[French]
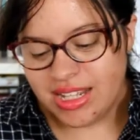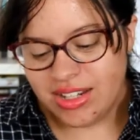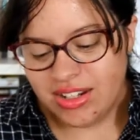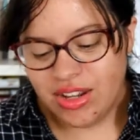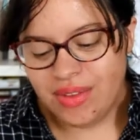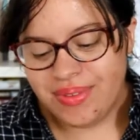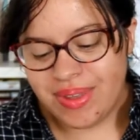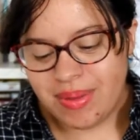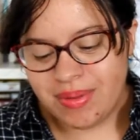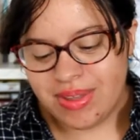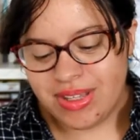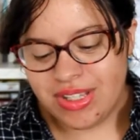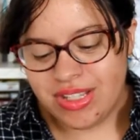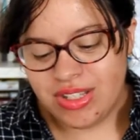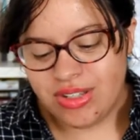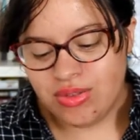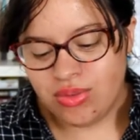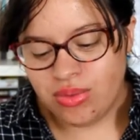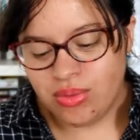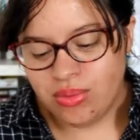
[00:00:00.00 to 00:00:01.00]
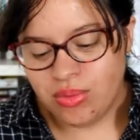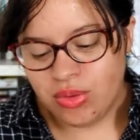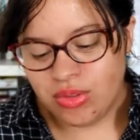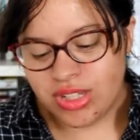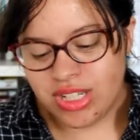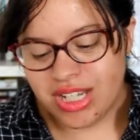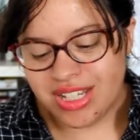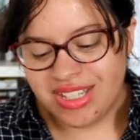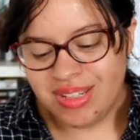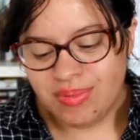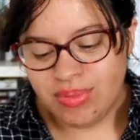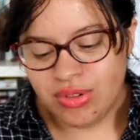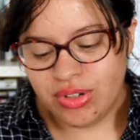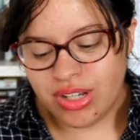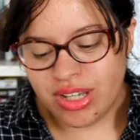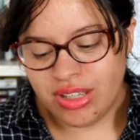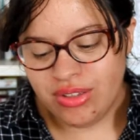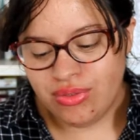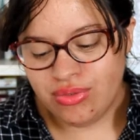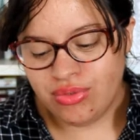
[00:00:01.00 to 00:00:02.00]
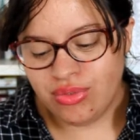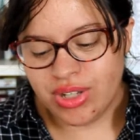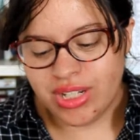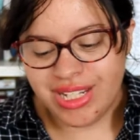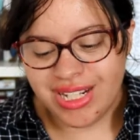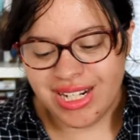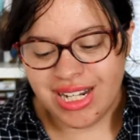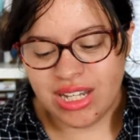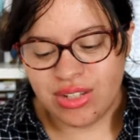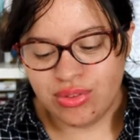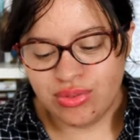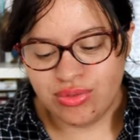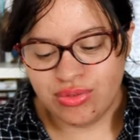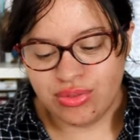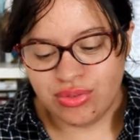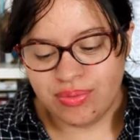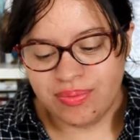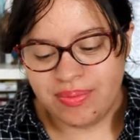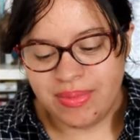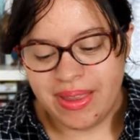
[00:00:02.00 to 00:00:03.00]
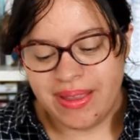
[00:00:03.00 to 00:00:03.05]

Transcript: Nomme une question, monter un hippogriffe ou un éclair de feu